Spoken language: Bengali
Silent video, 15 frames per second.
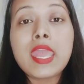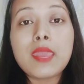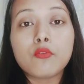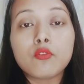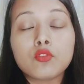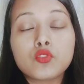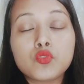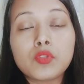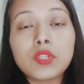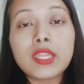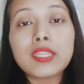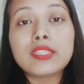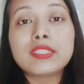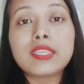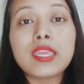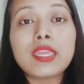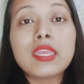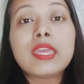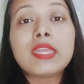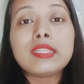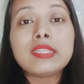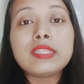এবং চুলের যে
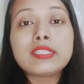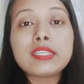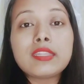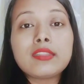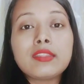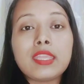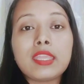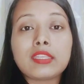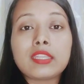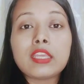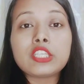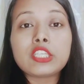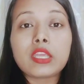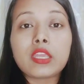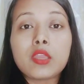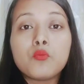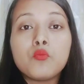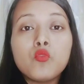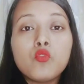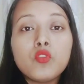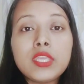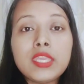নিচের দিকটা সেটাকে
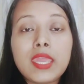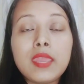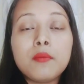মুড়িয়ে